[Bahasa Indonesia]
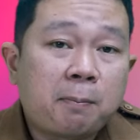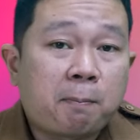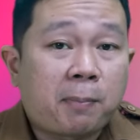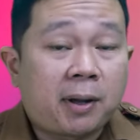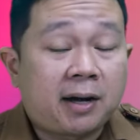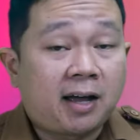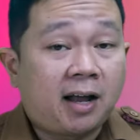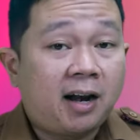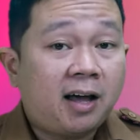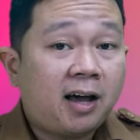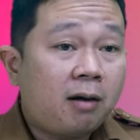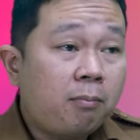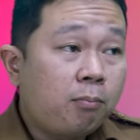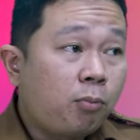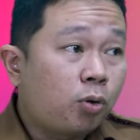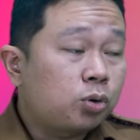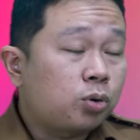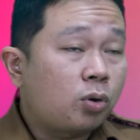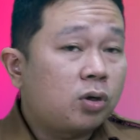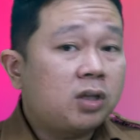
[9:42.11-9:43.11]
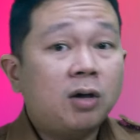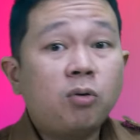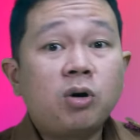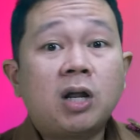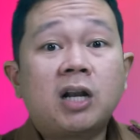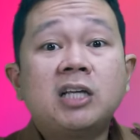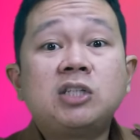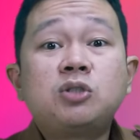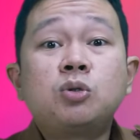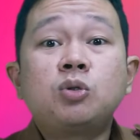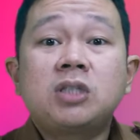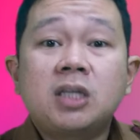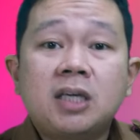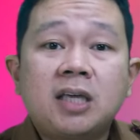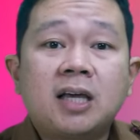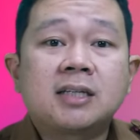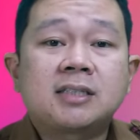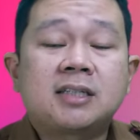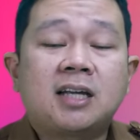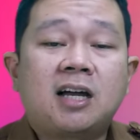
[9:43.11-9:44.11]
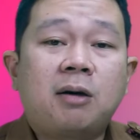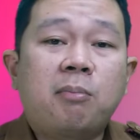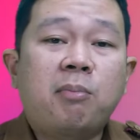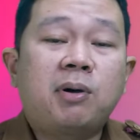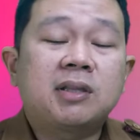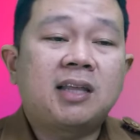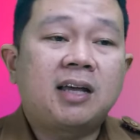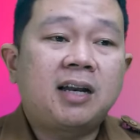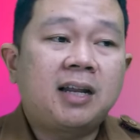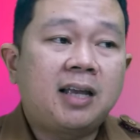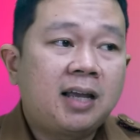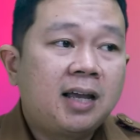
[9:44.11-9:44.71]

Padahal kan botolnya udah dicuci ya sahabat tani.